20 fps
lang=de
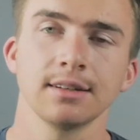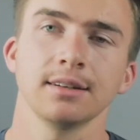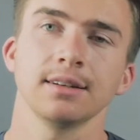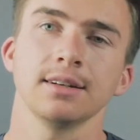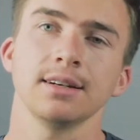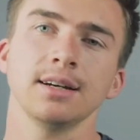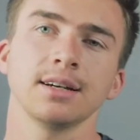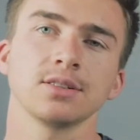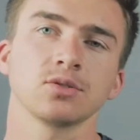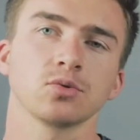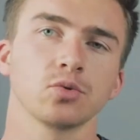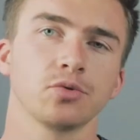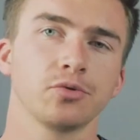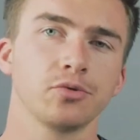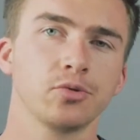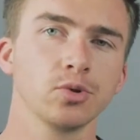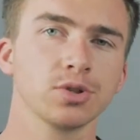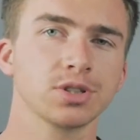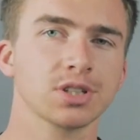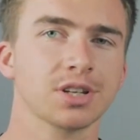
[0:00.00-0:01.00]
Ja, also du
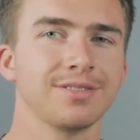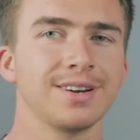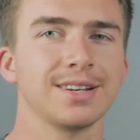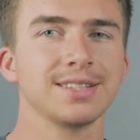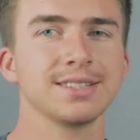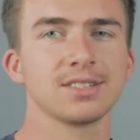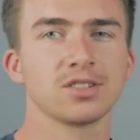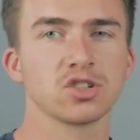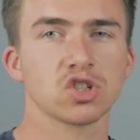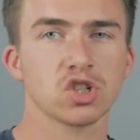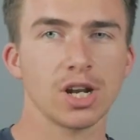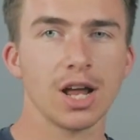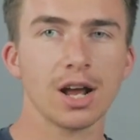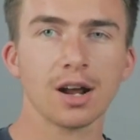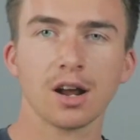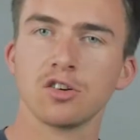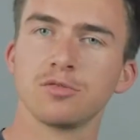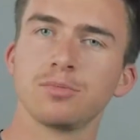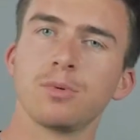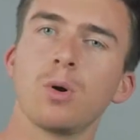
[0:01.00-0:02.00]
führst quasi diesen
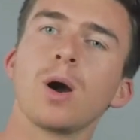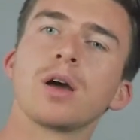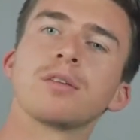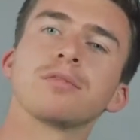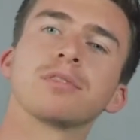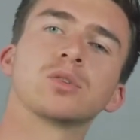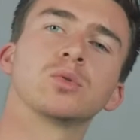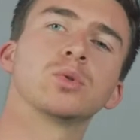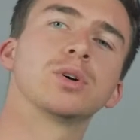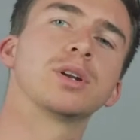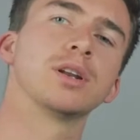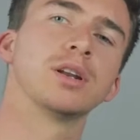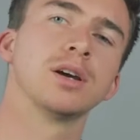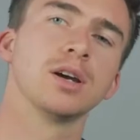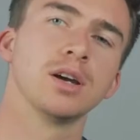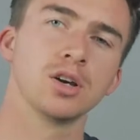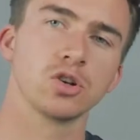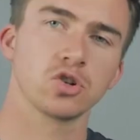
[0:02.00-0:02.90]
Schlagaufbau einfach nur ein